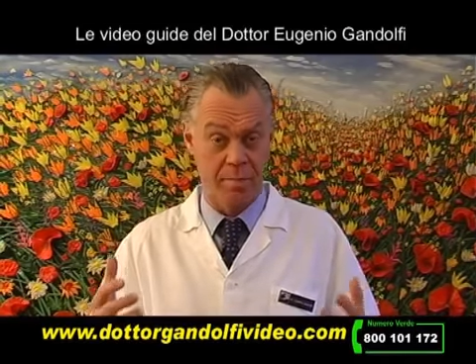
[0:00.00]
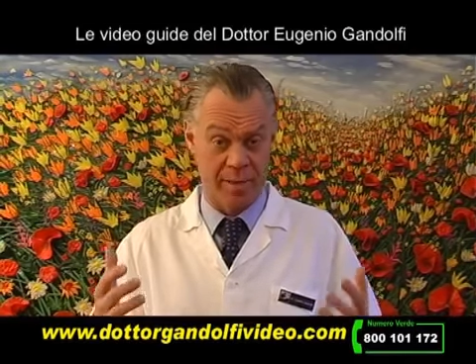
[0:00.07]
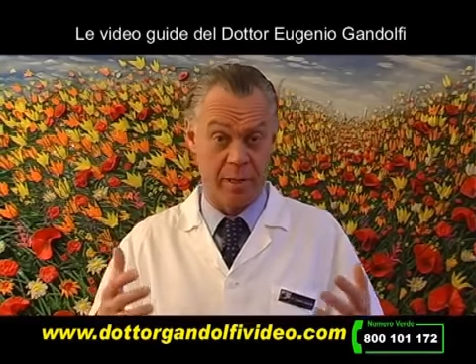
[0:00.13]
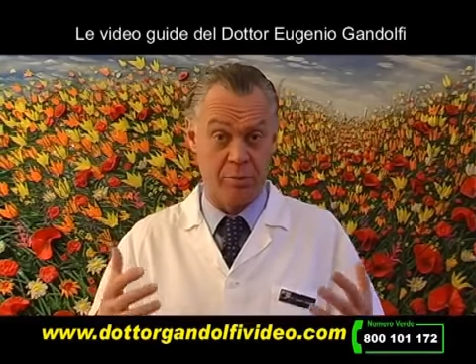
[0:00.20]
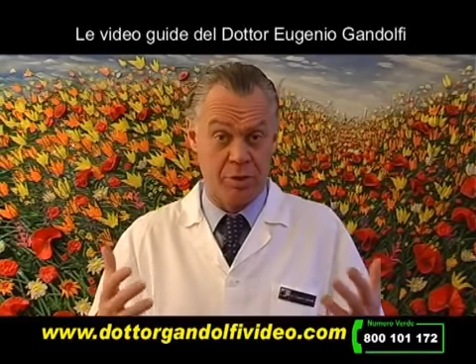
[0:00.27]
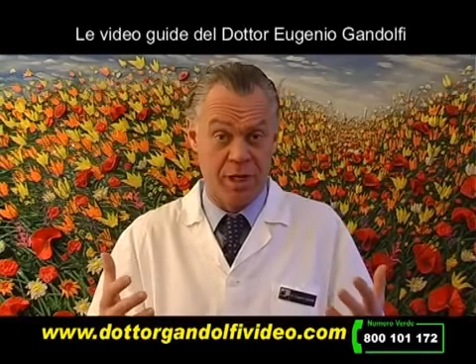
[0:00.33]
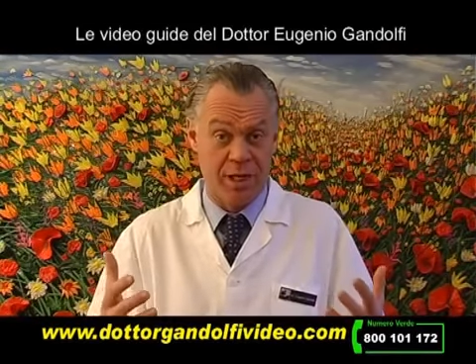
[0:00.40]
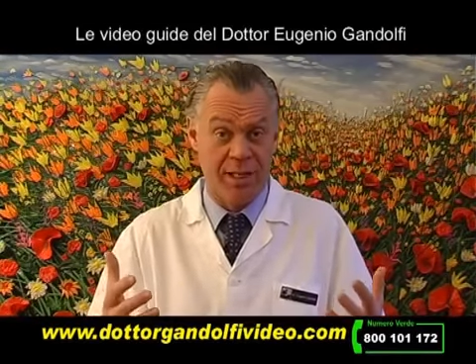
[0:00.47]

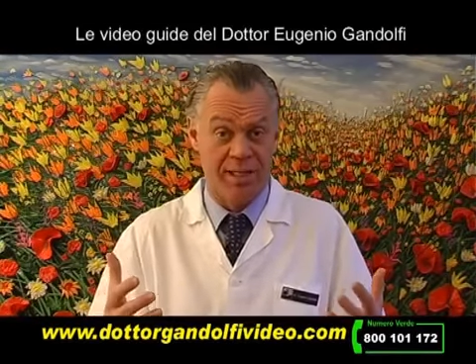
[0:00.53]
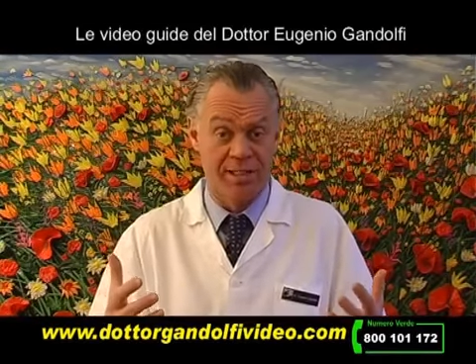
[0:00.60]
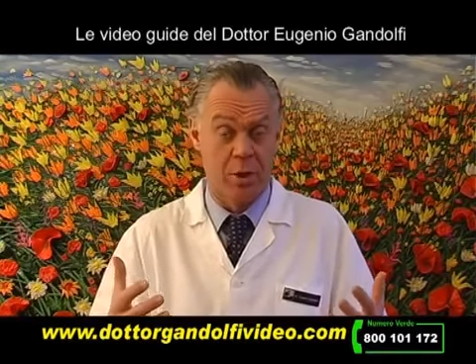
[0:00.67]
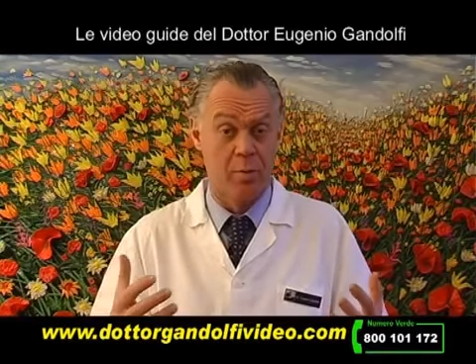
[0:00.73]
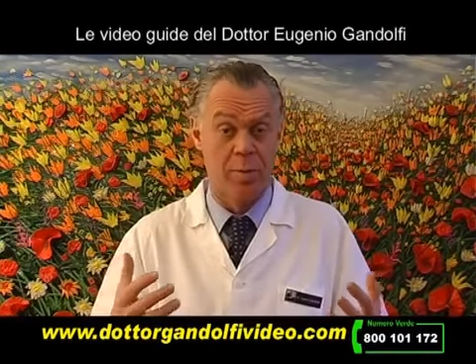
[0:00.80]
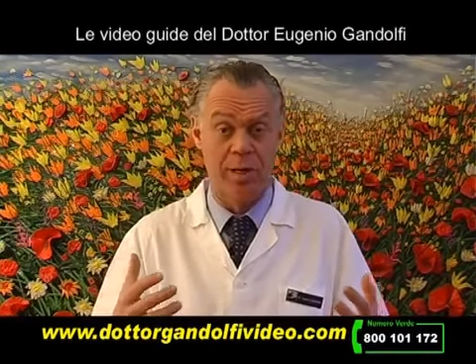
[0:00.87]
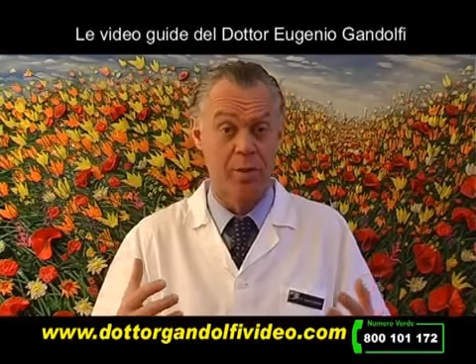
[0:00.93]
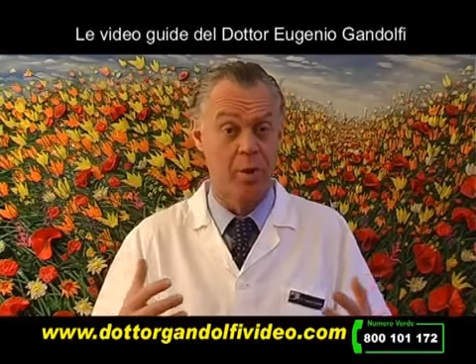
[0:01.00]
perché uscirà dalla
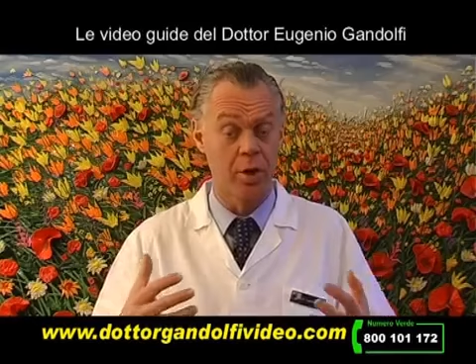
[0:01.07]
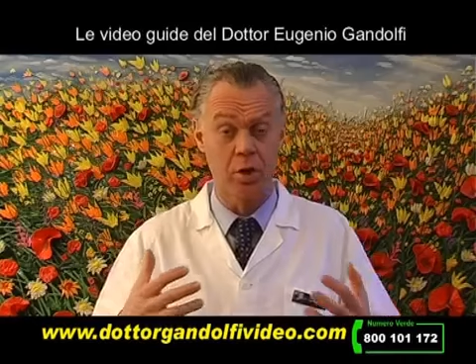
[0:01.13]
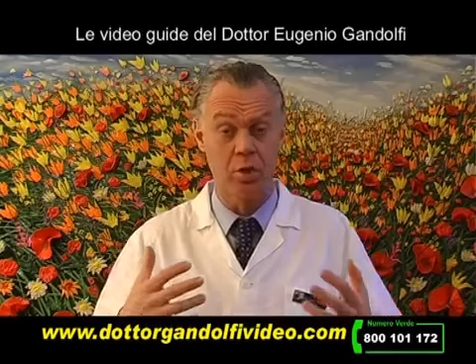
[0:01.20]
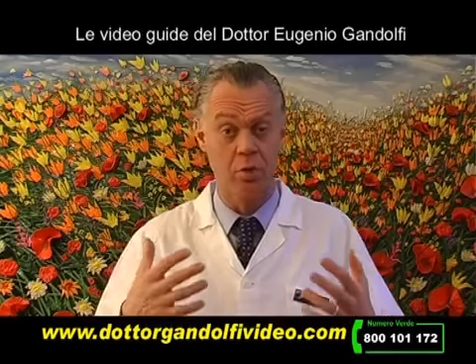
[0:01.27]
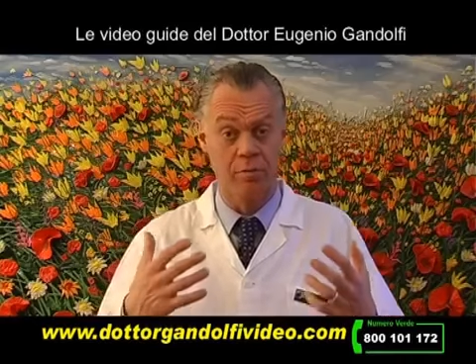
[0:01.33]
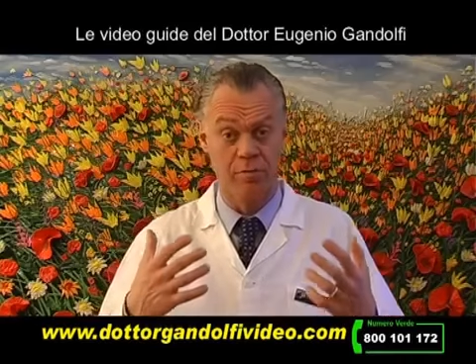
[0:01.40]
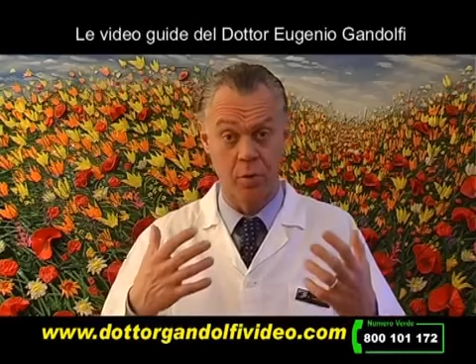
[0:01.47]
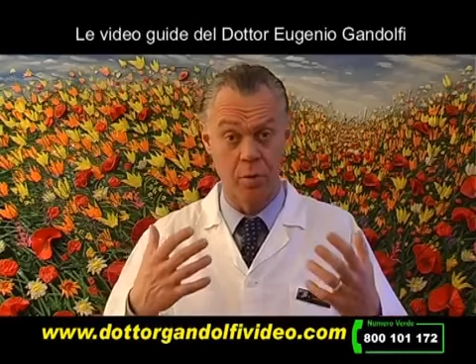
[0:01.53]
sala operatoria
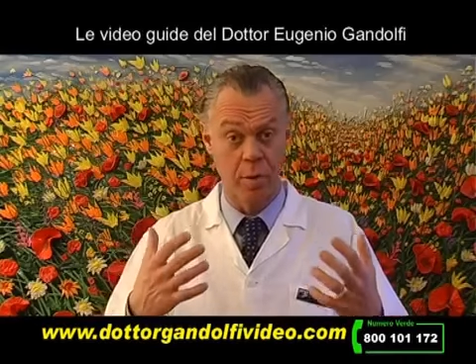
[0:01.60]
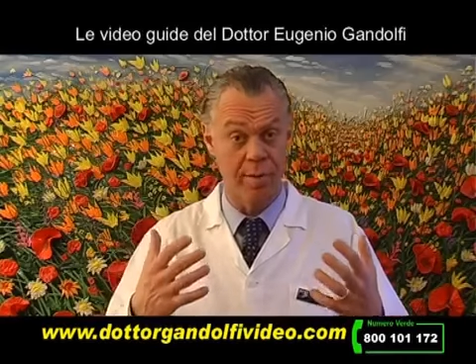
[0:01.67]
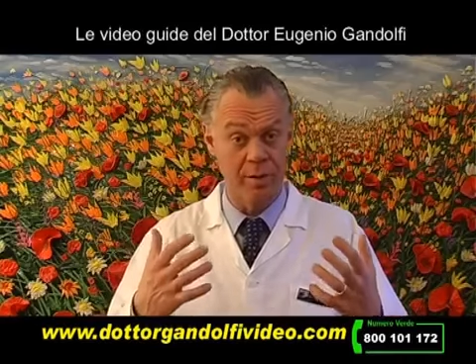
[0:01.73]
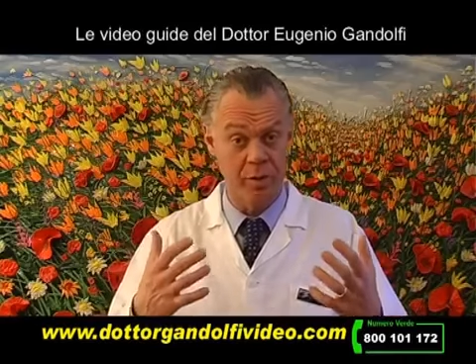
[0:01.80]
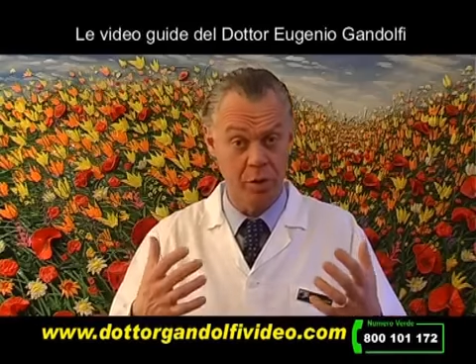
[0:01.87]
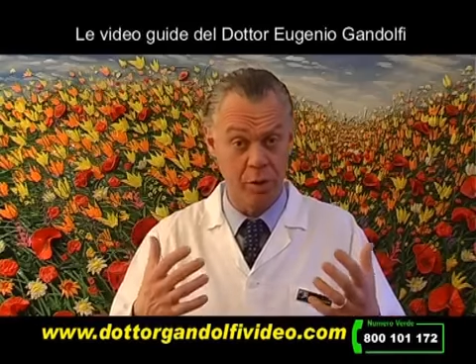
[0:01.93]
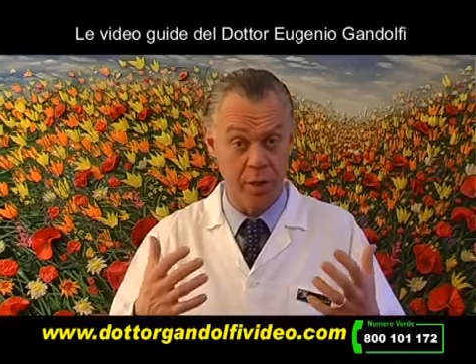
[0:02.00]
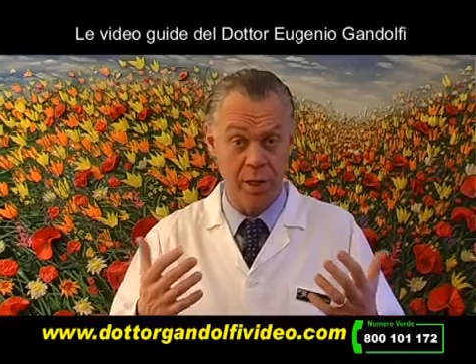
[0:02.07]
con un volume
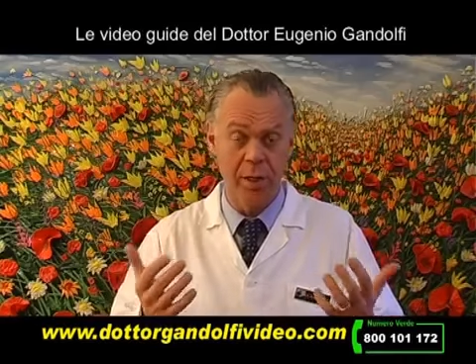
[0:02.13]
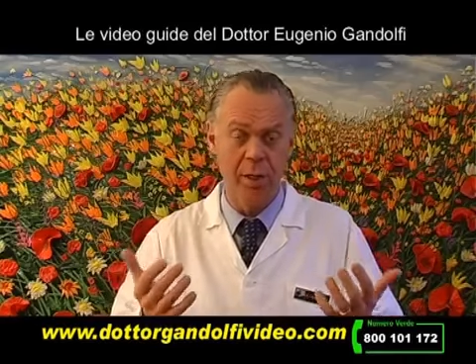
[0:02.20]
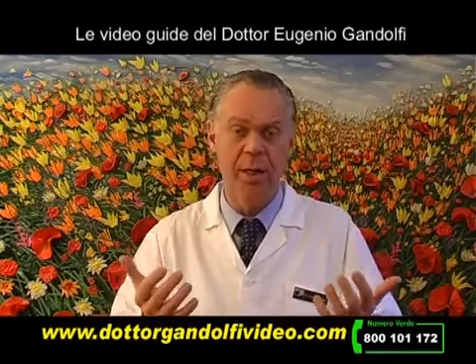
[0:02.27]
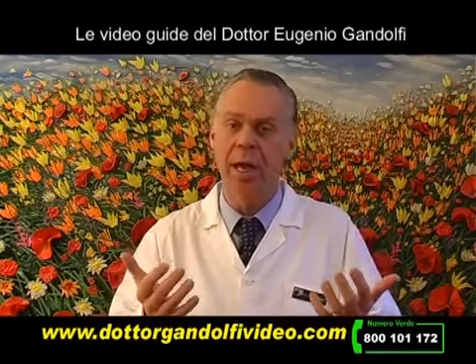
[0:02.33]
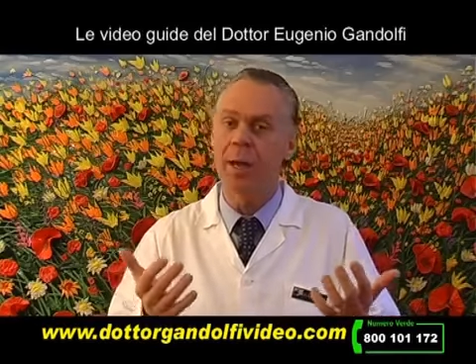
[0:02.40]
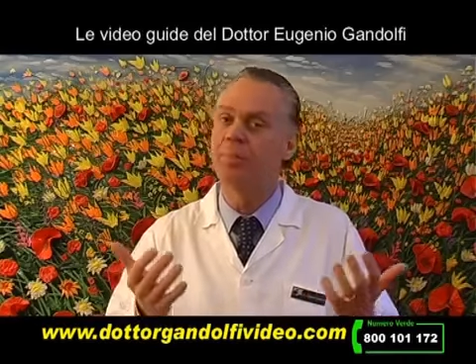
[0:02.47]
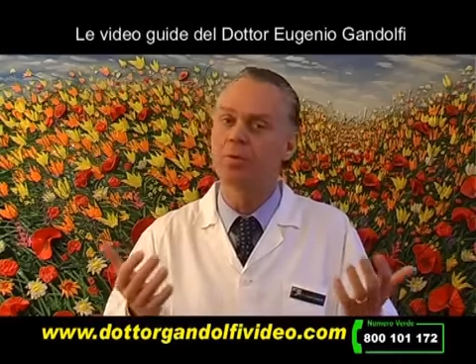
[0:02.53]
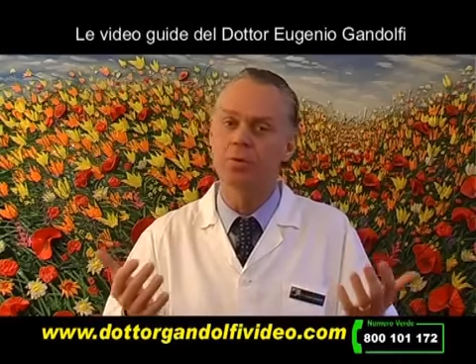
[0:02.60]

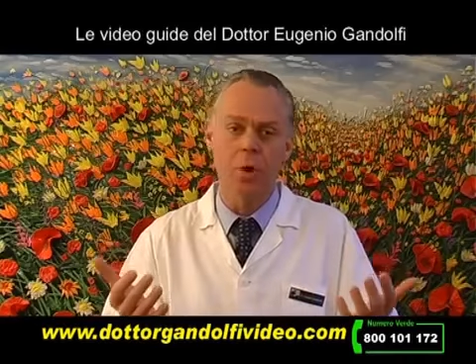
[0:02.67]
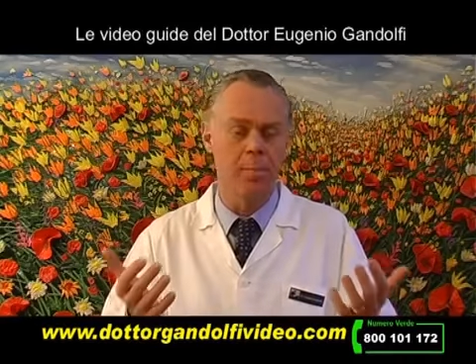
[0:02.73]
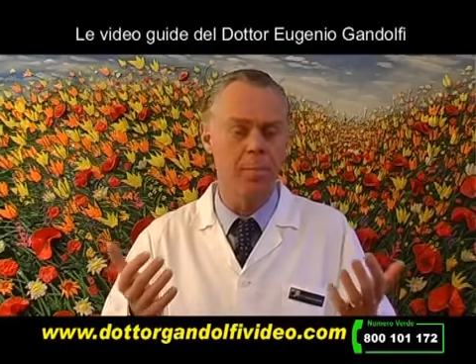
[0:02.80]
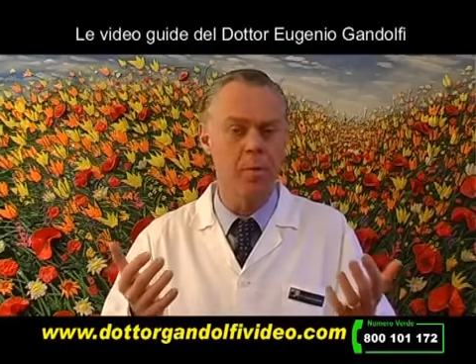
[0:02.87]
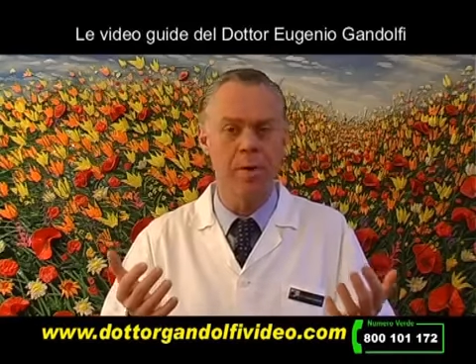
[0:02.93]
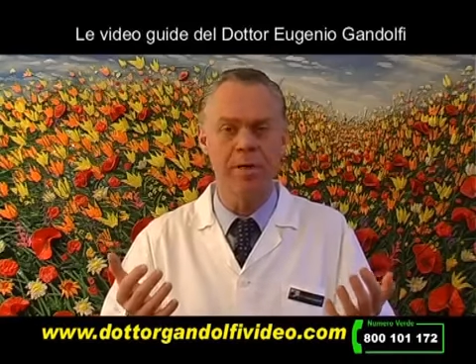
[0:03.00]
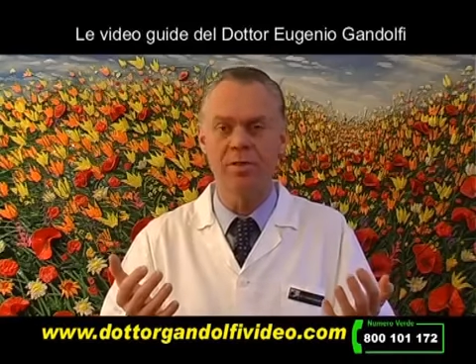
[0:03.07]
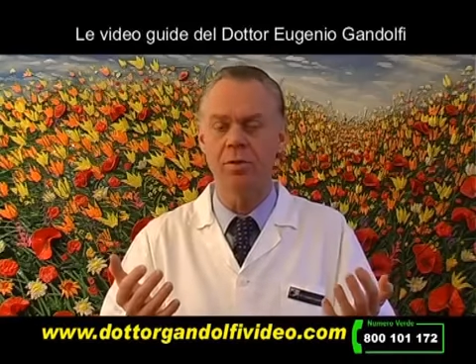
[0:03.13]
maggiore e
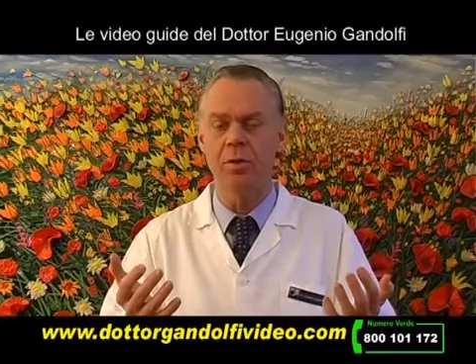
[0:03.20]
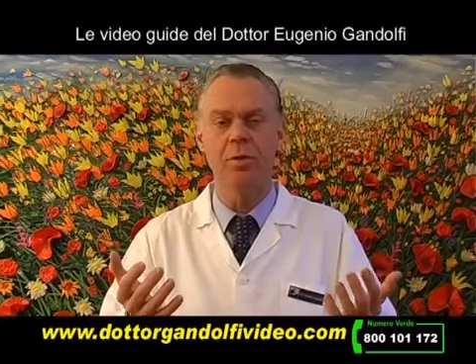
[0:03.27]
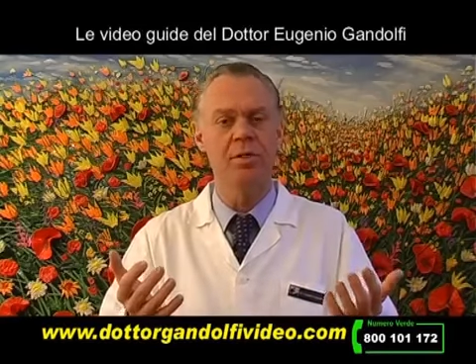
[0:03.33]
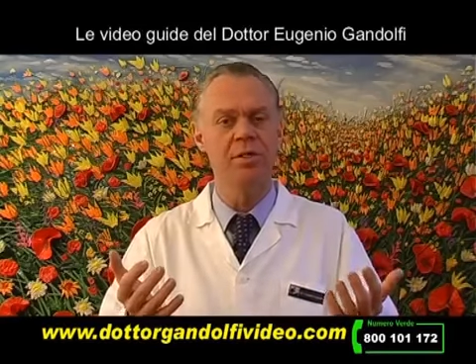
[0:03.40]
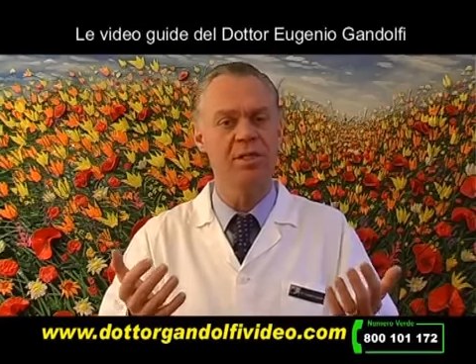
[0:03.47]
purtroppo questo